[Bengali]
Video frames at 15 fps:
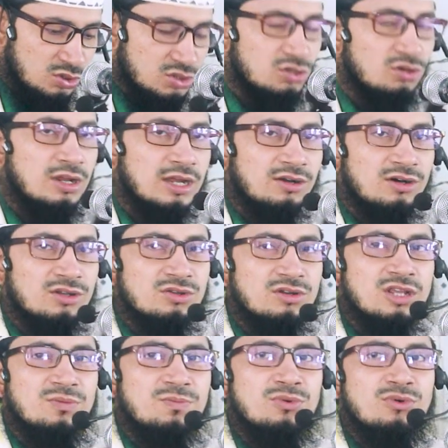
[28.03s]
সুরা
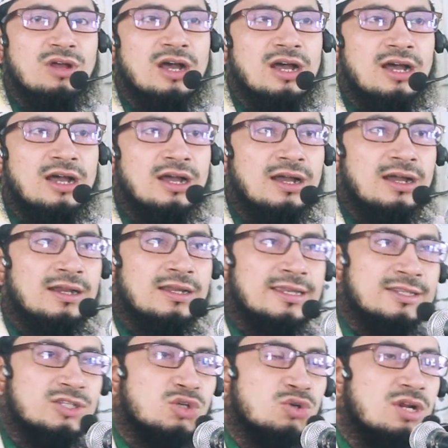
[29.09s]
কদরের পুরা
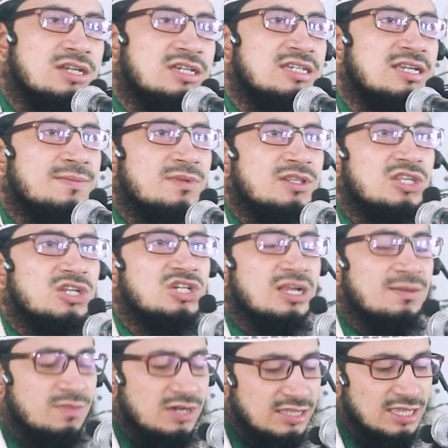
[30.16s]
এই চূড়াটি আপনাদের
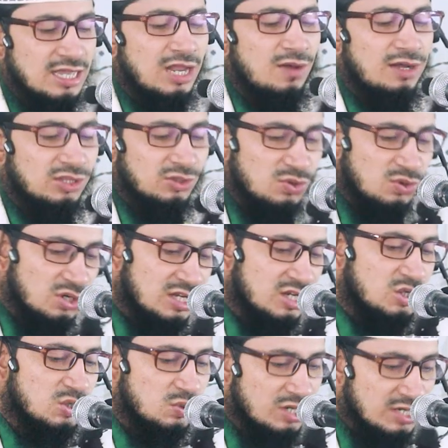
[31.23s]
সামনে তেলাওয়াত করিয়ে
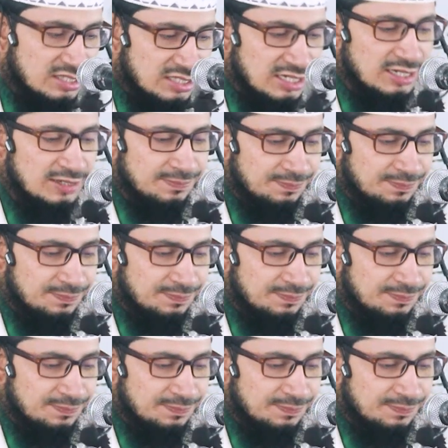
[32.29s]
শুনিয়েছি